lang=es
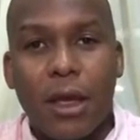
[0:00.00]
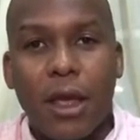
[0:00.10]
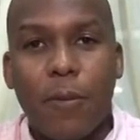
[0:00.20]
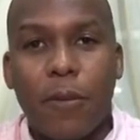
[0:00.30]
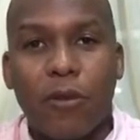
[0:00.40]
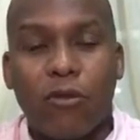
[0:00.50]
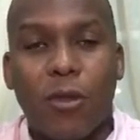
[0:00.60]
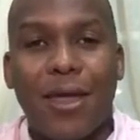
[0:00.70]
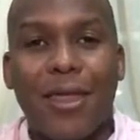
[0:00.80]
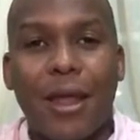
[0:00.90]
y
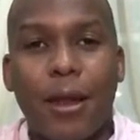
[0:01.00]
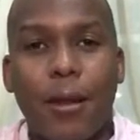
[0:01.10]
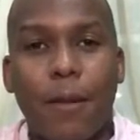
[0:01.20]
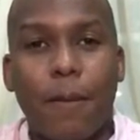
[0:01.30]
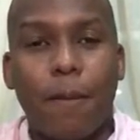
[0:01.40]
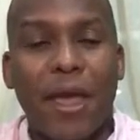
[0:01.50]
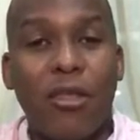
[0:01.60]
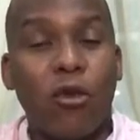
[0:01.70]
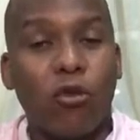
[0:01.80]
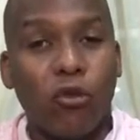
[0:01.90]
personas del
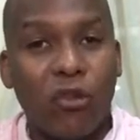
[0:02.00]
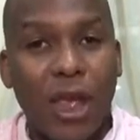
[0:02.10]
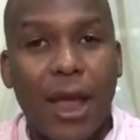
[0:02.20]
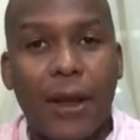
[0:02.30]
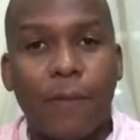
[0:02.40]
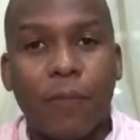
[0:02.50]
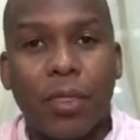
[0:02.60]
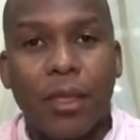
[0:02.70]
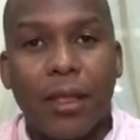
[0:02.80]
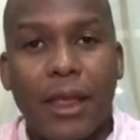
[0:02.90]
medio social
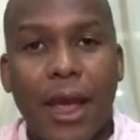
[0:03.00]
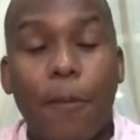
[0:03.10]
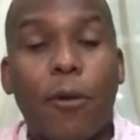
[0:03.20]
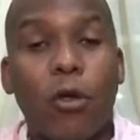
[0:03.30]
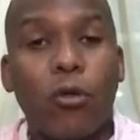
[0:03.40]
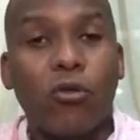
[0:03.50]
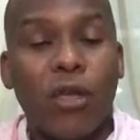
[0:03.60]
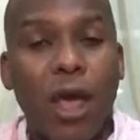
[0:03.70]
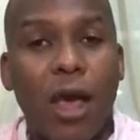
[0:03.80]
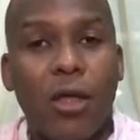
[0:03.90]
se han
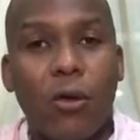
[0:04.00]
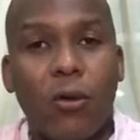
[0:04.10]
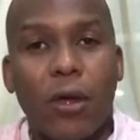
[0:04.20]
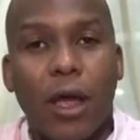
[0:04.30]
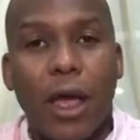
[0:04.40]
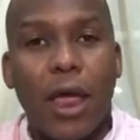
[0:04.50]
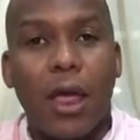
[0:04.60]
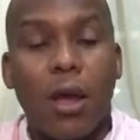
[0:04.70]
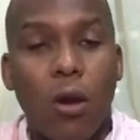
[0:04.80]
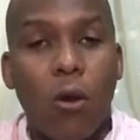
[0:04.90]
pronunciado
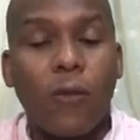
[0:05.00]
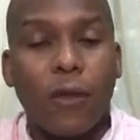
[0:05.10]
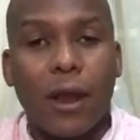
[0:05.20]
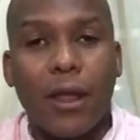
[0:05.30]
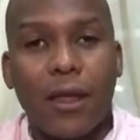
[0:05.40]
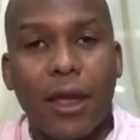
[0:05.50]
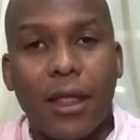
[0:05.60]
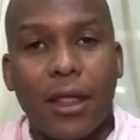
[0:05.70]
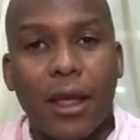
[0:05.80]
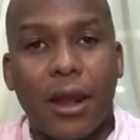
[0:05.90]
en contra de
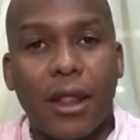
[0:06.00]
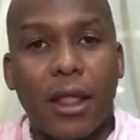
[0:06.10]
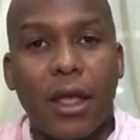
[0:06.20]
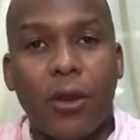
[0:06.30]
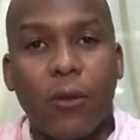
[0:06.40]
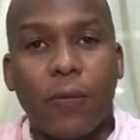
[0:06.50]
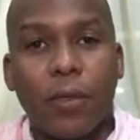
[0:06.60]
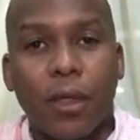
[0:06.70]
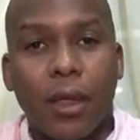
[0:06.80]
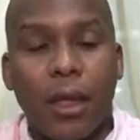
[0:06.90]
este retiro,
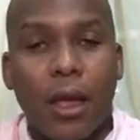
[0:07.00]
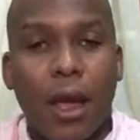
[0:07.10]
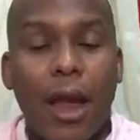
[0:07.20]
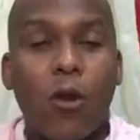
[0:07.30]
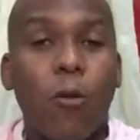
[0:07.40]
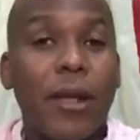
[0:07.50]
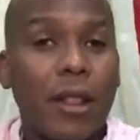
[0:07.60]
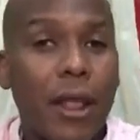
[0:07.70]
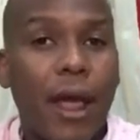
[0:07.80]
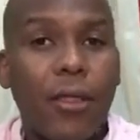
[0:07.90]

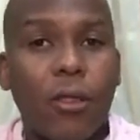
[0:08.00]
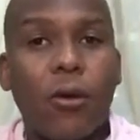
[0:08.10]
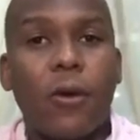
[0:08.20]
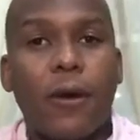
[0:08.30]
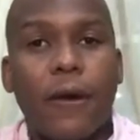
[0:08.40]
argumentando